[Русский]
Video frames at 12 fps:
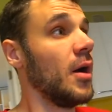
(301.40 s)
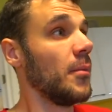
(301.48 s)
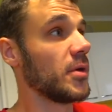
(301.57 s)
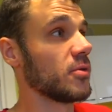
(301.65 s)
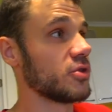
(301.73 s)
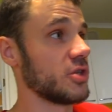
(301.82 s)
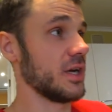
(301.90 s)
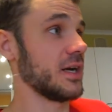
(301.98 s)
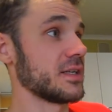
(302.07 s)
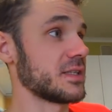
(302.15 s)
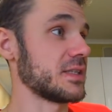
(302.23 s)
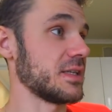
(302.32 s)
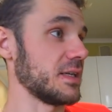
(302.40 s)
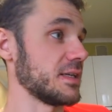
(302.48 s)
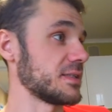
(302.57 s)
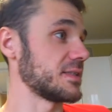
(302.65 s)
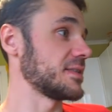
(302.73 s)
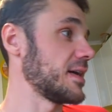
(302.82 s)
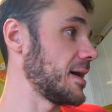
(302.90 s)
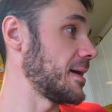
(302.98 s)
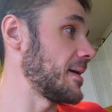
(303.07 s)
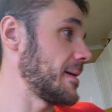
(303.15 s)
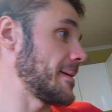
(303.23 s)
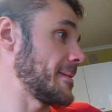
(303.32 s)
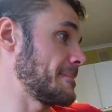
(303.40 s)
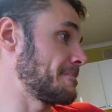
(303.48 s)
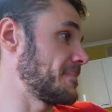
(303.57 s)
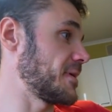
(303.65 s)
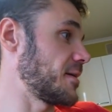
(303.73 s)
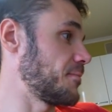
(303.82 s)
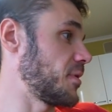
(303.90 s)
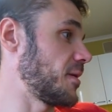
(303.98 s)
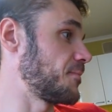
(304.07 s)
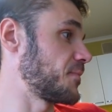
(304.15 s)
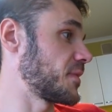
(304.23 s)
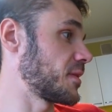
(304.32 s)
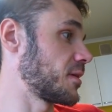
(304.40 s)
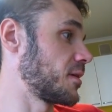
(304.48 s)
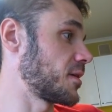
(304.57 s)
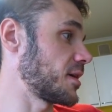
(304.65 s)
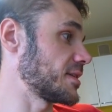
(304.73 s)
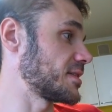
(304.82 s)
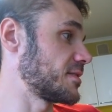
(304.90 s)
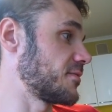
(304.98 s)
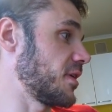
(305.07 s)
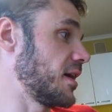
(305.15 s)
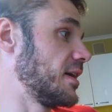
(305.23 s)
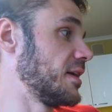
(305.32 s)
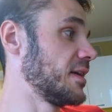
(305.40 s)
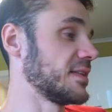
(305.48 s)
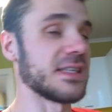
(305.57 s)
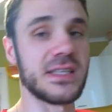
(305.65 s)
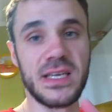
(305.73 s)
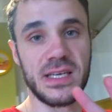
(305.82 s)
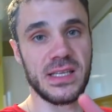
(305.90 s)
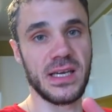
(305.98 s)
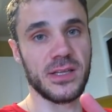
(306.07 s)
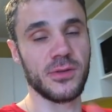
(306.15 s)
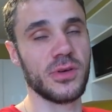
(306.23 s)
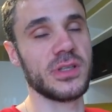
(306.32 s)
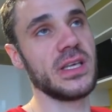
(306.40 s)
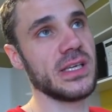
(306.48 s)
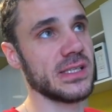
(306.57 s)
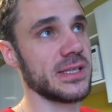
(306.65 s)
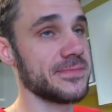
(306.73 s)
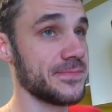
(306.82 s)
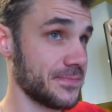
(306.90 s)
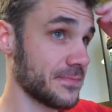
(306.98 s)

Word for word: Получается, за парам-пам, раз, два, за три дня до отъезда,